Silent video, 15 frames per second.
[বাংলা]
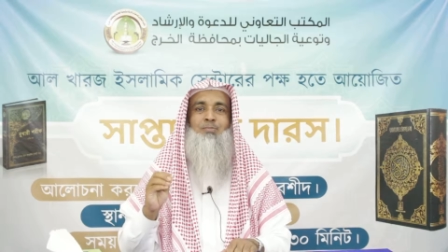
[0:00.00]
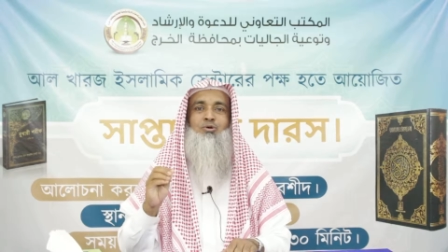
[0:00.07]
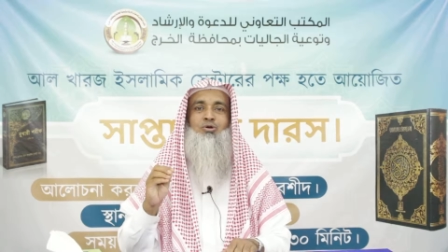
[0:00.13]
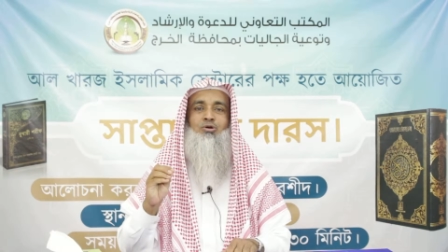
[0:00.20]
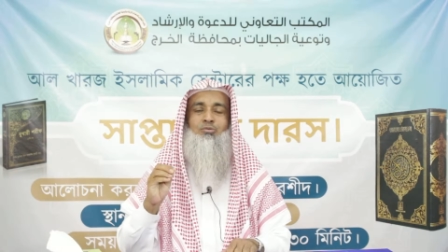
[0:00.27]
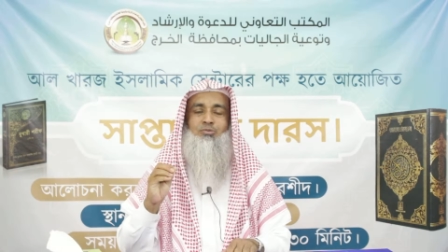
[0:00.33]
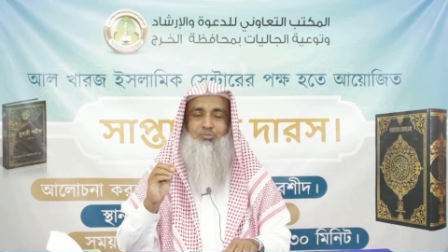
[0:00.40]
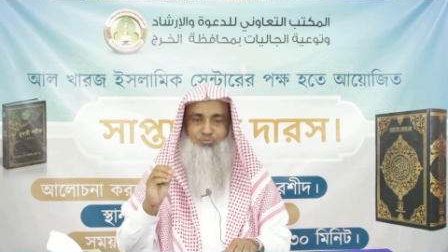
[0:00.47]
আমল
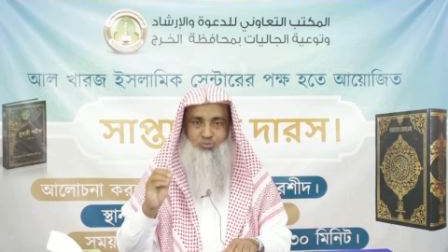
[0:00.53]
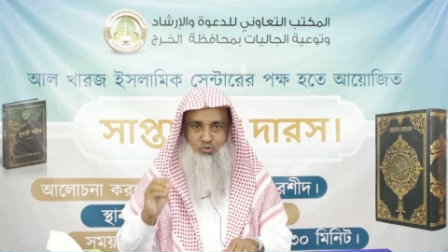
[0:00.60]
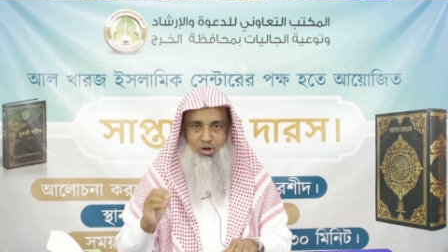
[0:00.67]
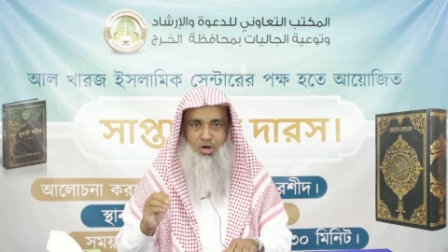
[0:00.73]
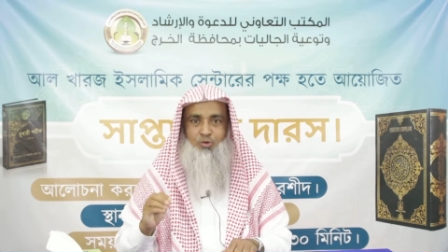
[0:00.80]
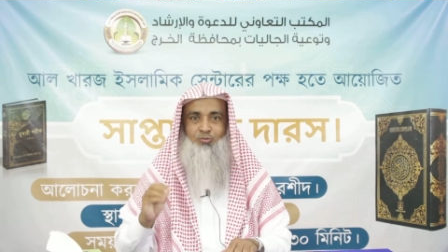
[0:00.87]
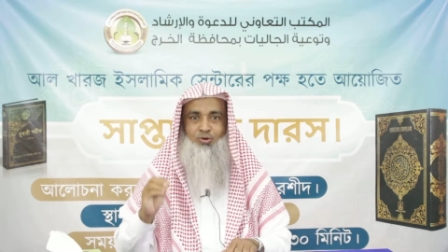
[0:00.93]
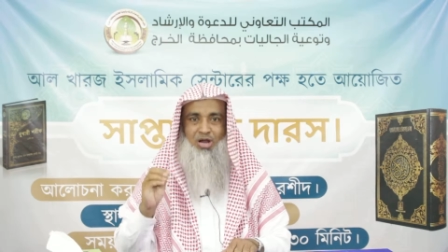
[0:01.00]

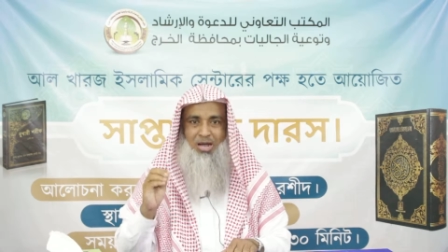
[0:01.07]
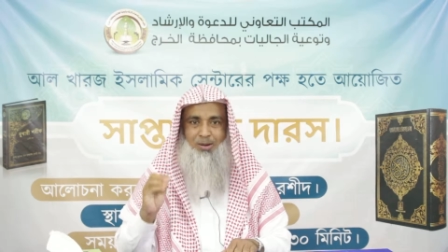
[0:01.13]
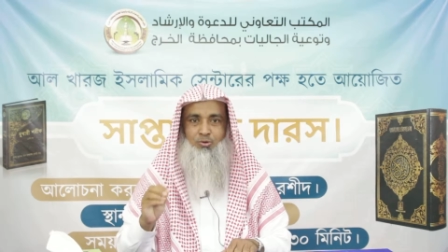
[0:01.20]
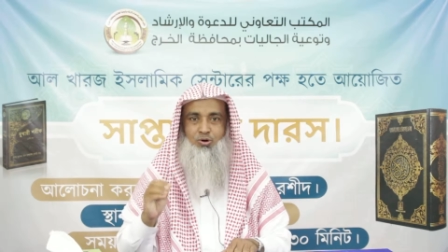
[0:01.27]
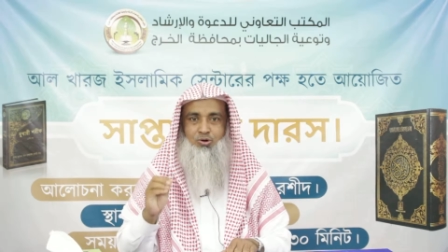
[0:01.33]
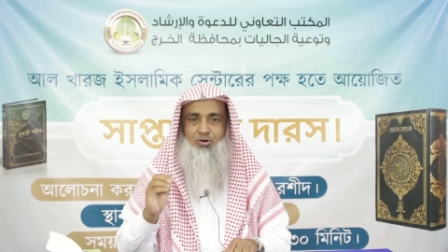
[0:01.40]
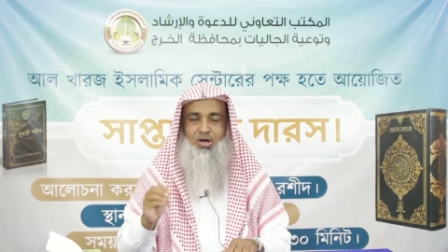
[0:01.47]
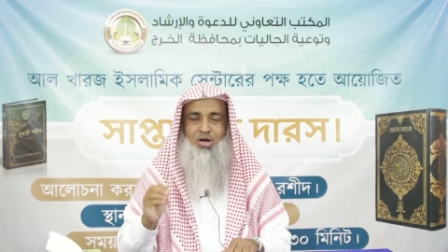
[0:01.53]
দোয়ার উপর
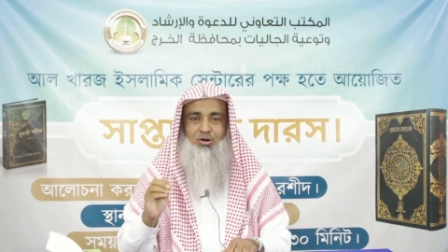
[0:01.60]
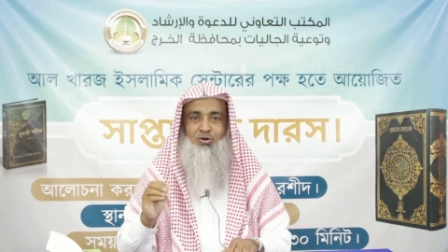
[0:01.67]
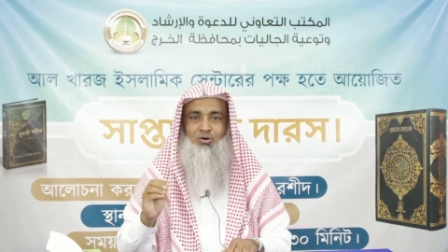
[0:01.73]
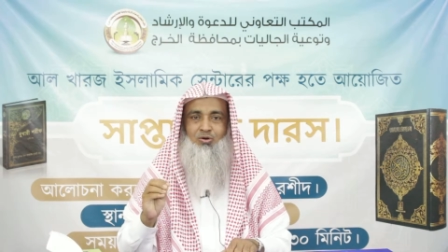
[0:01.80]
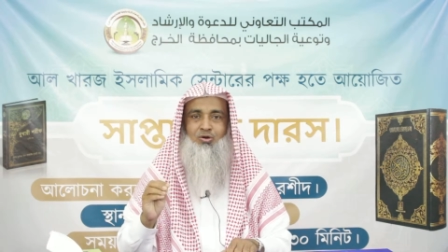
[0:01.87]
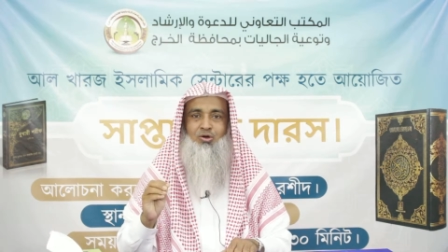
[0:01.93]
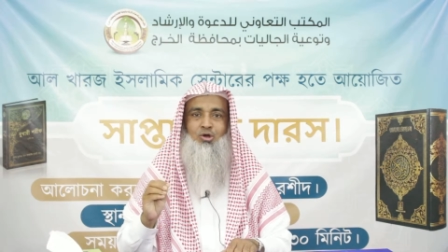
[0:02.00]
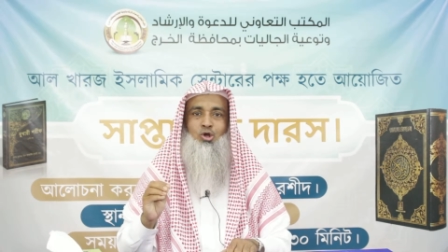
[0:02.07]
আমল করাটা
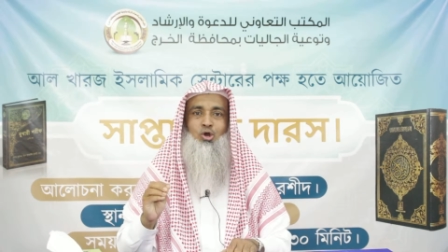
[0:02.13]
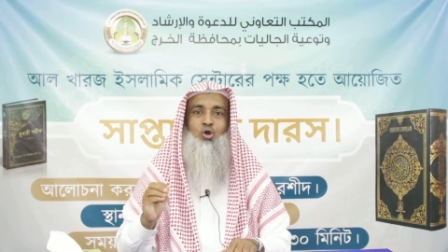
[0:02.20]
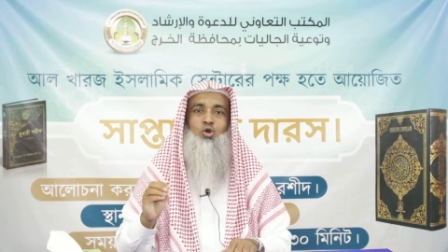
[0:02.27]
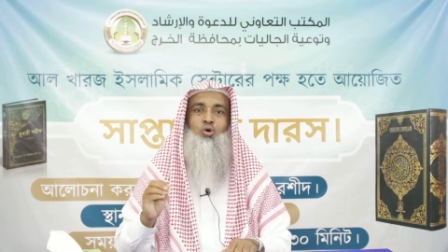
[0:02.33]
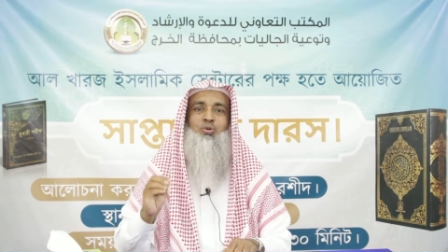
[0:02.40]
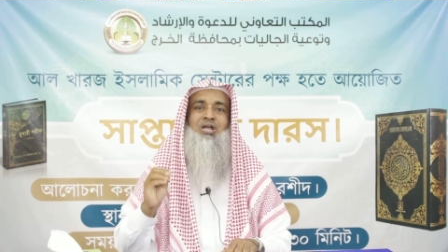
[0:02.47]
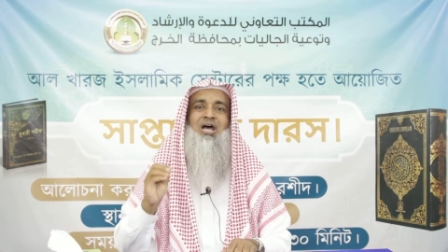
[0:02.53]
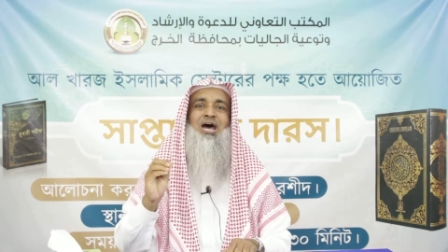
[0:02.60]
হলো
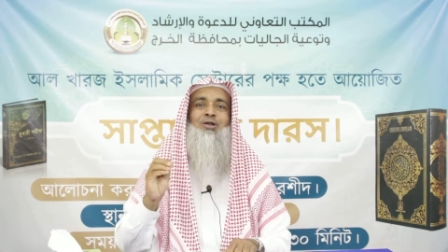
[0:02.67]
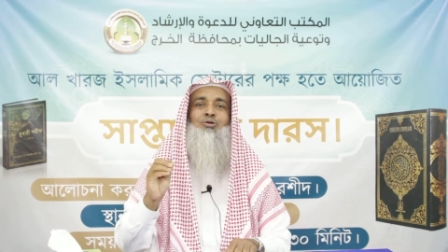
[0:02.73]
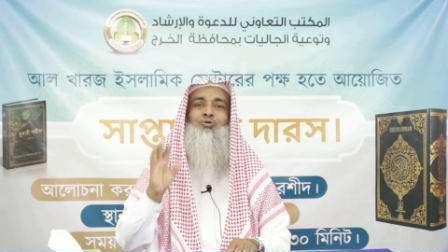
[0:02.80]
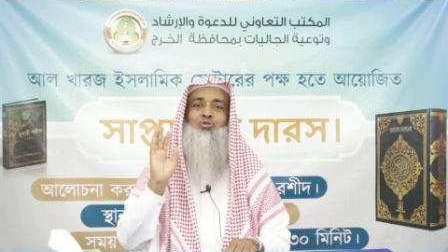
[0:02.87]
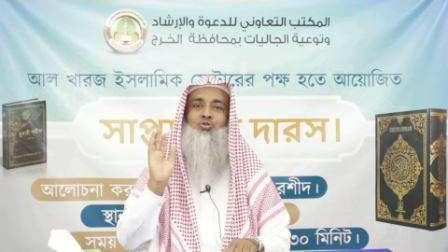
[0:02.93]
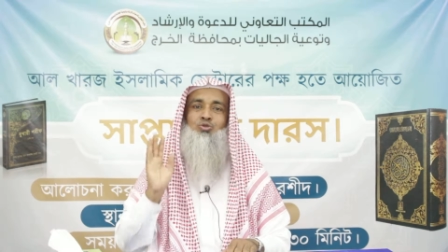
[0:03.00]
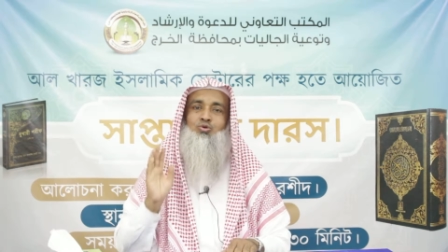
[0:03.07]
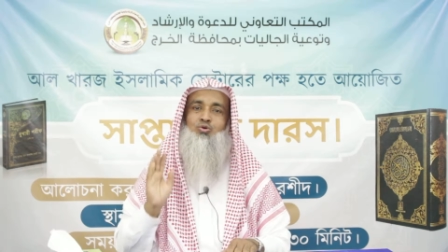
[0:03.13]
নবীর
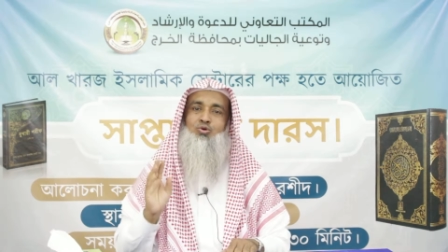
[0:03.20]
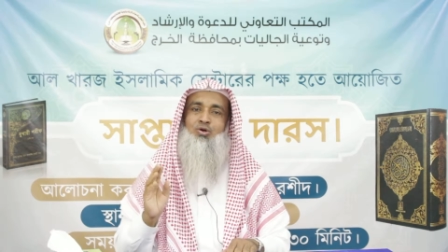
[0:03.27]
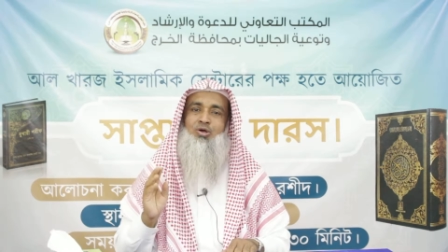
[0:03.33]
আনুগত্য